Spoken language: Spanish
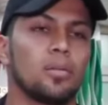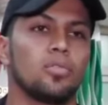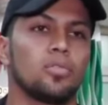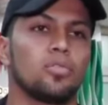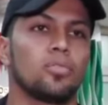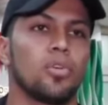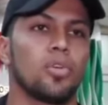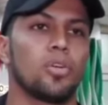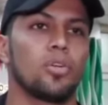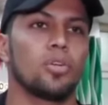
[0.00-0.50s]
con
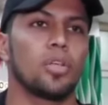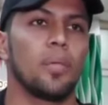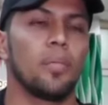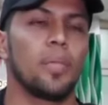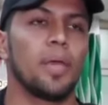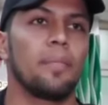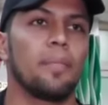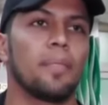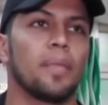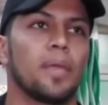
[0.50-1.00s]
su hijo
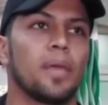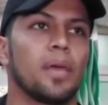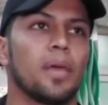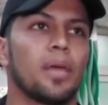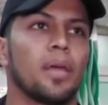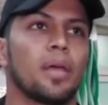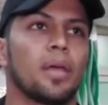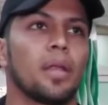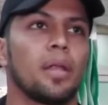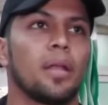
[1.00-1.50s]
también,
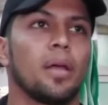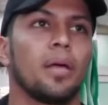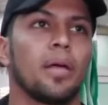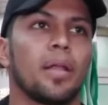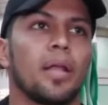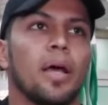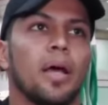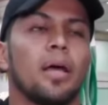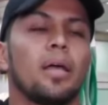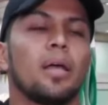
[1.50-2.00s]
eh, la
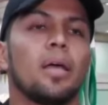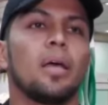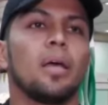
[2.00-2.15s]
verdad.